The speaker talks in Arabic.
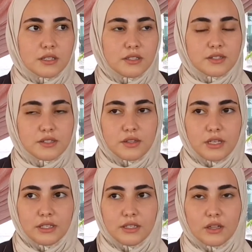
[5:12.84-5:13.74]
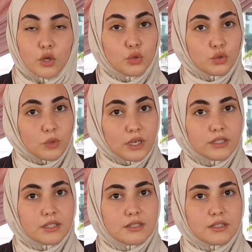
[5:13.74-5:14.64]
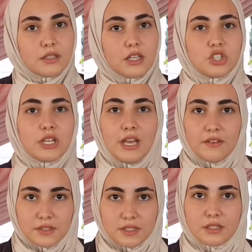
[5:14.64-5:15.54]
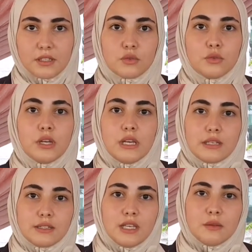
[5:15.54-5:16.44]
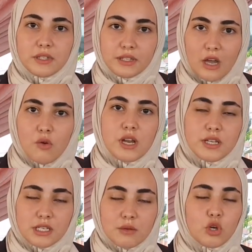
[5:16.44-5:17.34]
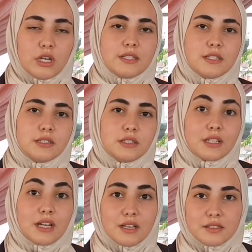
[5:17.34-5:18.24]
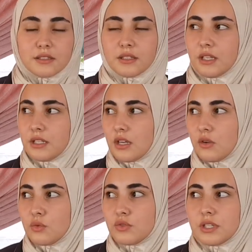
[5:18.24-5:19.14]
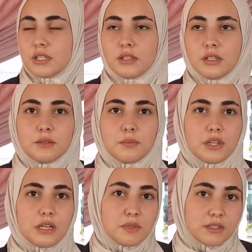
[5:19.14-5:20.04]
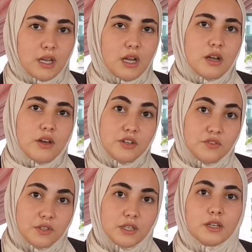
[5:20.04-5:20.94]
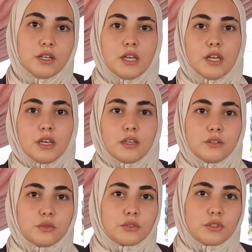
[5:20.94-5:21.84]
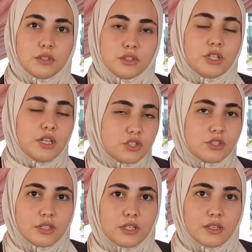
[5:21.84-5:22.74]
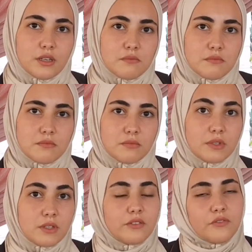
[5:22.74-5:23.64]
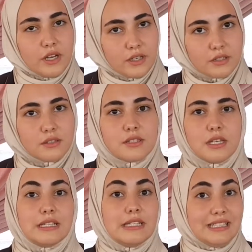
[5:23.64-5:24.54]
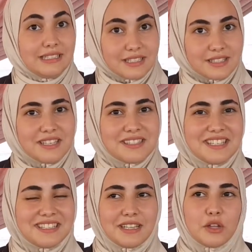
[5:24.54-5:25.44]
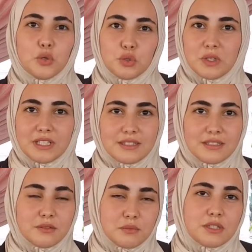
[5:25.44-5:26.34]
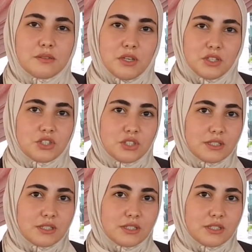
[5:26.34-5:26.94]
نحسيت يعني قدوه نحسيت كيجي الحافز انه دائما تحاول اني مخ الاساتذه خاصه انه استاذ يتمثل منطقه ريفيه دونك هذه الحاجه الفخر زائد الاعتزاز زائد القدوه نحسيت بالنسبه لي